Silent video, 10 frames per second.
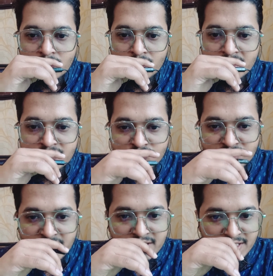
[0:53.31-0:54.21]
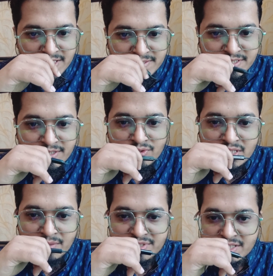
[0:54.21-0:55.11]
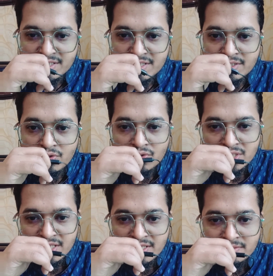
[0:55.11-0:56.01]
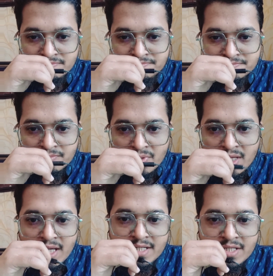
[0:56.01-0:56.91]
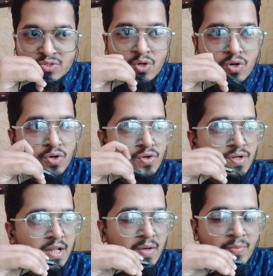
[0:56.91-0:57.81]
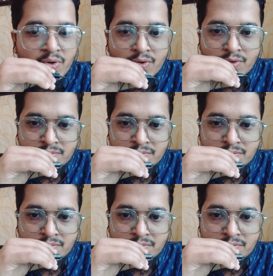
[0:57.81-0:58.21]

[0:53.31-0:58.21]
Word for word: কোনো কিছু থাকলে সেগুলোতে আমি সাথে সাথে নখ দিয়ে এটার ধরন এবং